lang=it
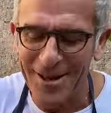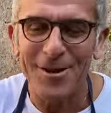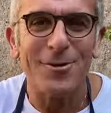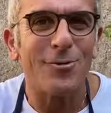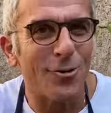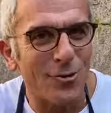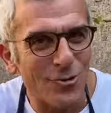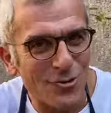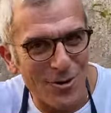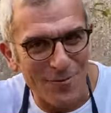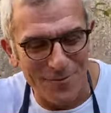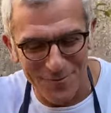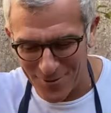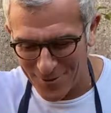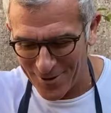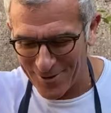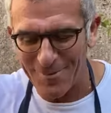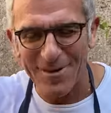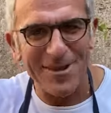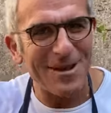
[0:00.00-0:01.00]
non lo so a
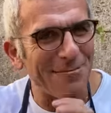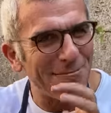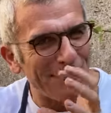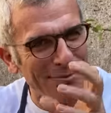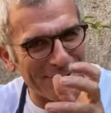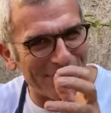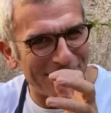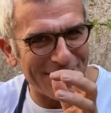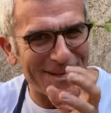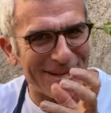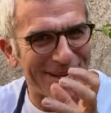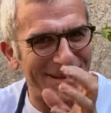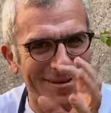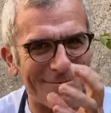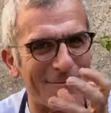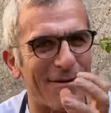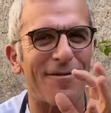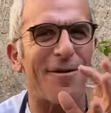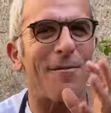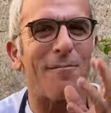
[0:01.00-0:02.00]
voi mi, dà un po de,
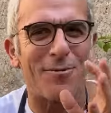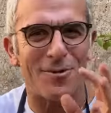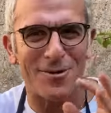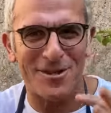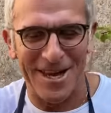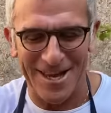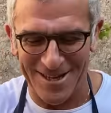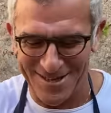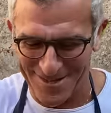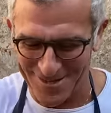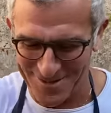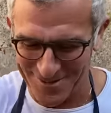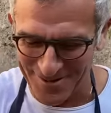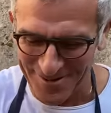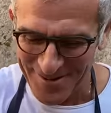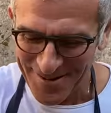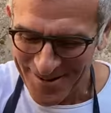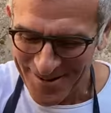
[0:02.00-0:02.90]
mi fa un po' senso